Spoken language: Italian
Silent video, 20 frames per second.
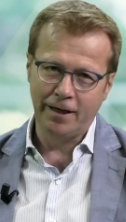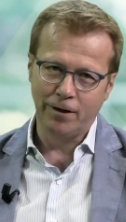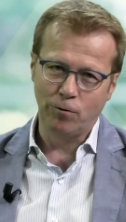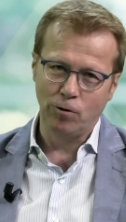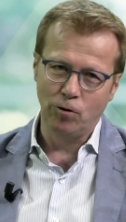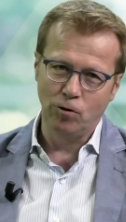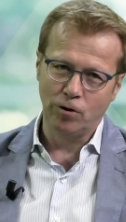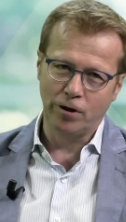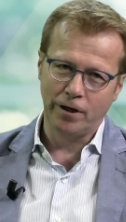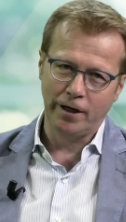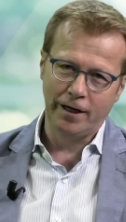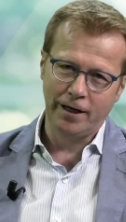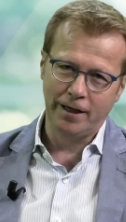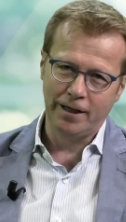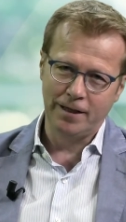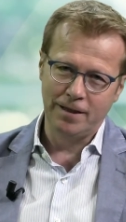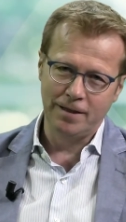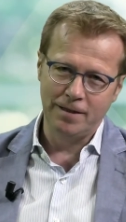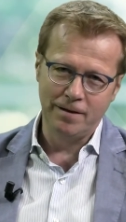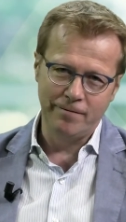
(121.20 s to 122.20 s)
eh, quello
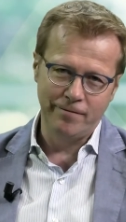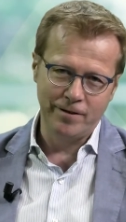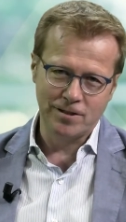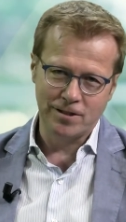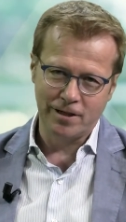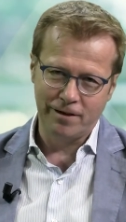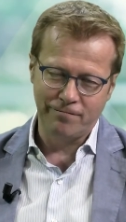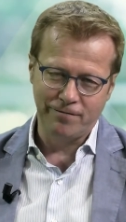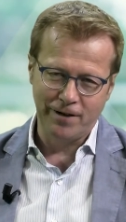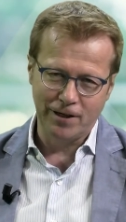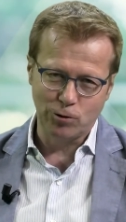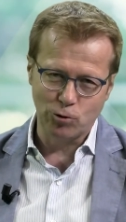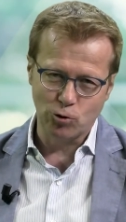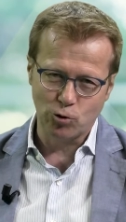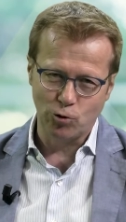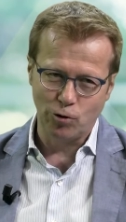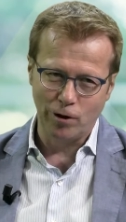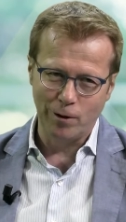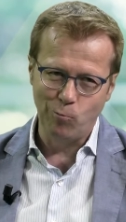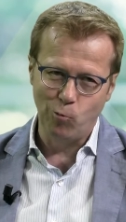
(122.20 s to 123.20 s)
che deve essere fatto
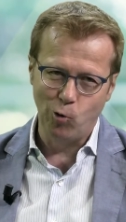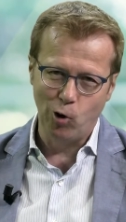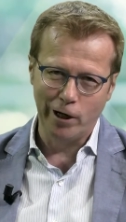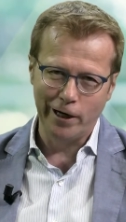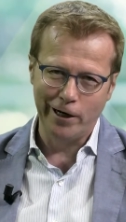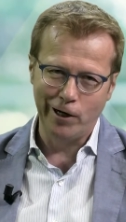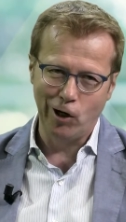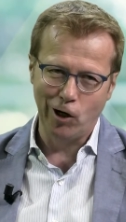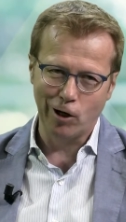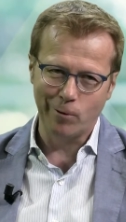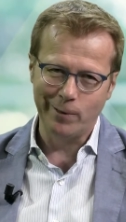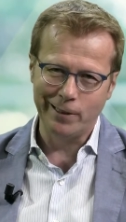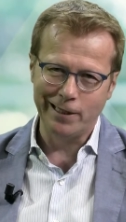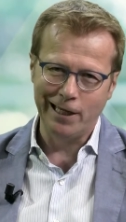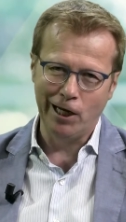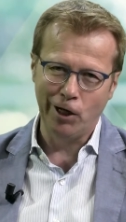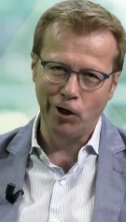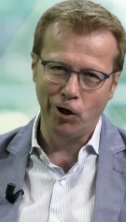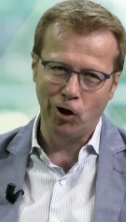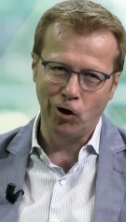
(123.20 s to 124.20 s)
sono le buone norme
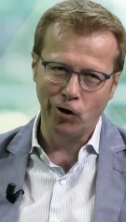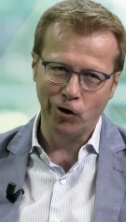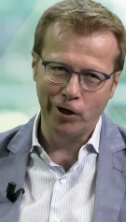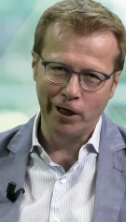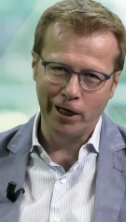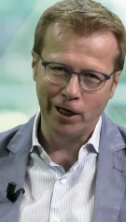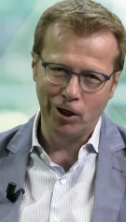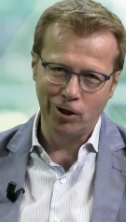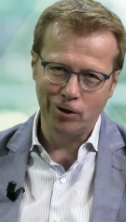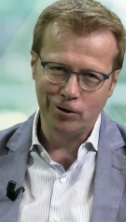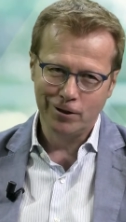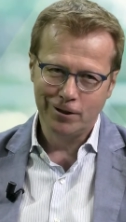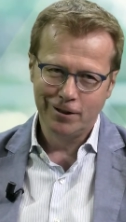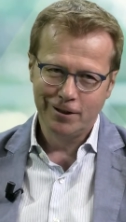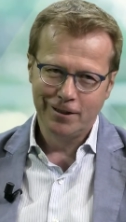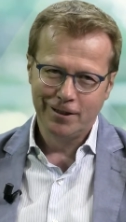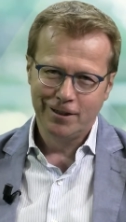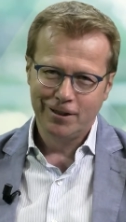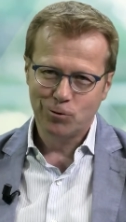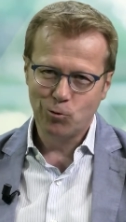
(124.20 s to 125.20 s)
della nonna, no?
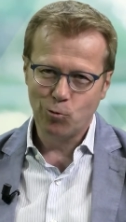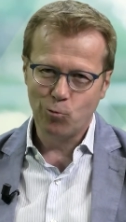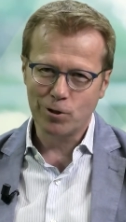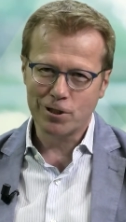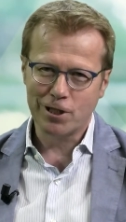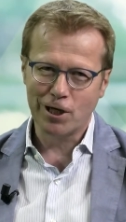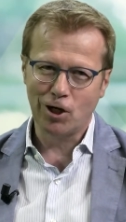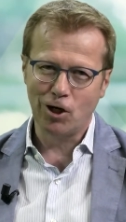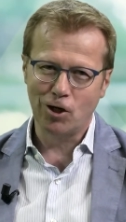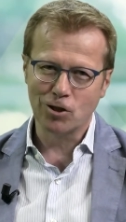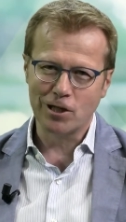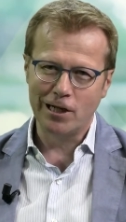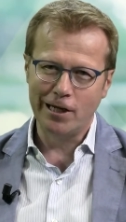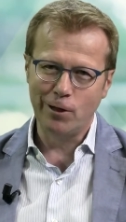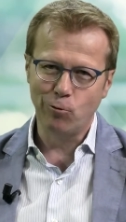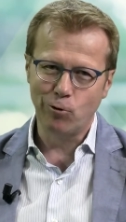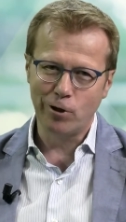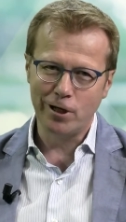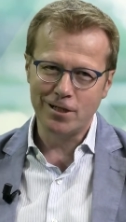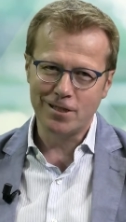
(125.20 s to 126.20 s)
Su queste cose
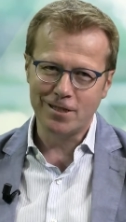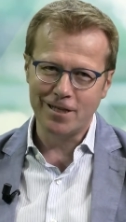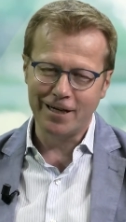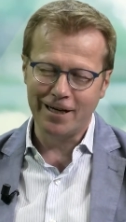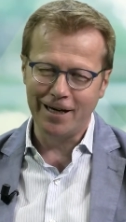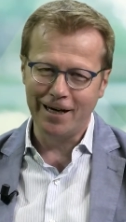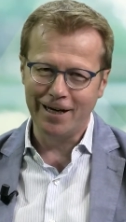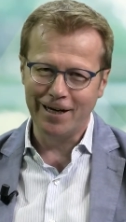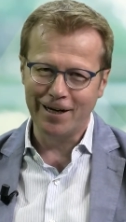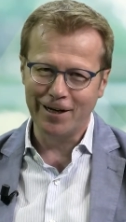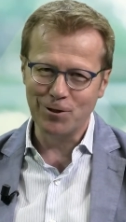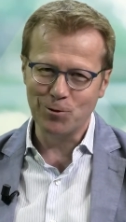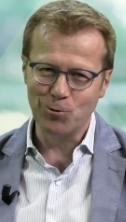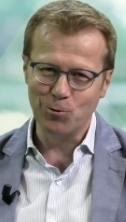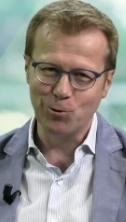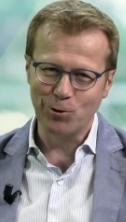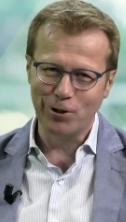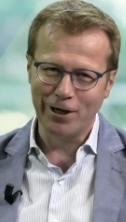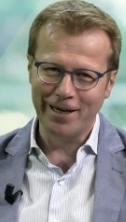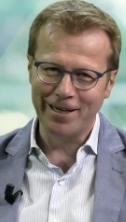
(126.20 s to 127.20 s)
l'euristica
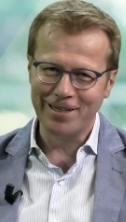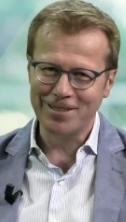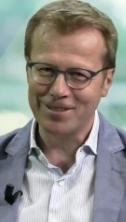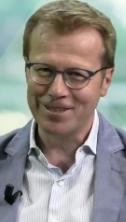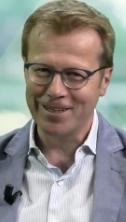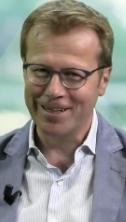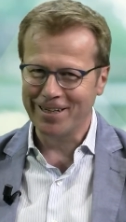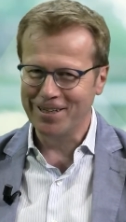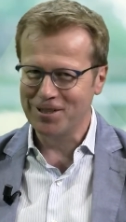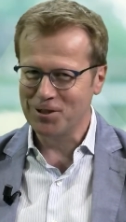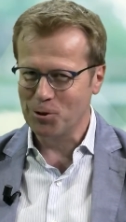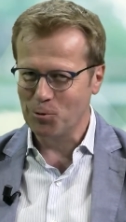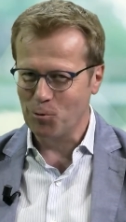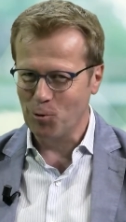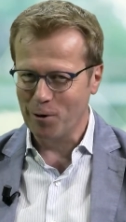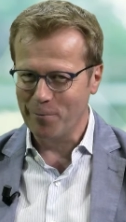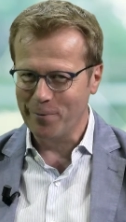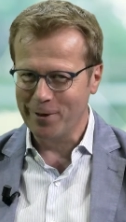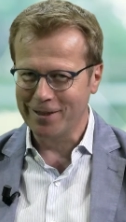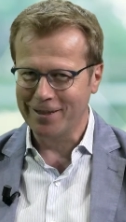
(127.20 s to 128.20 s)
risulta essere
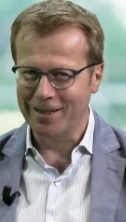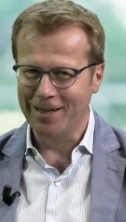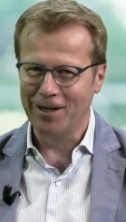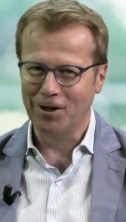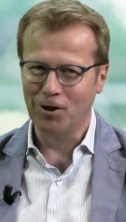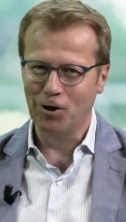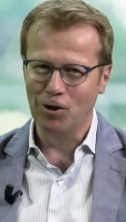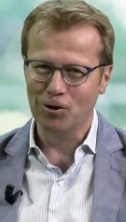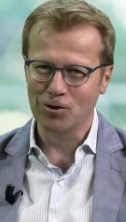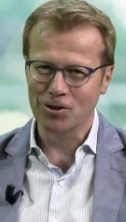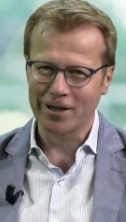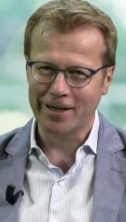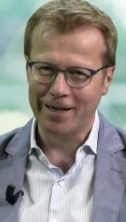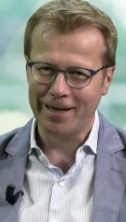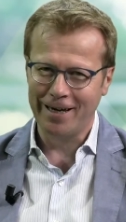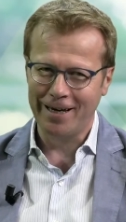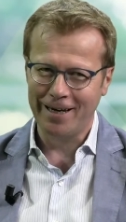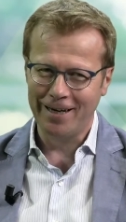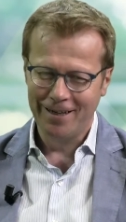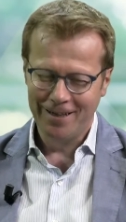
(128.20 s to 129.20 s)
sicuramente la cosa
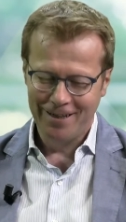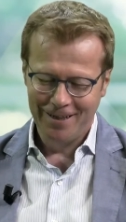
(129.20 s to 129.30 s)
che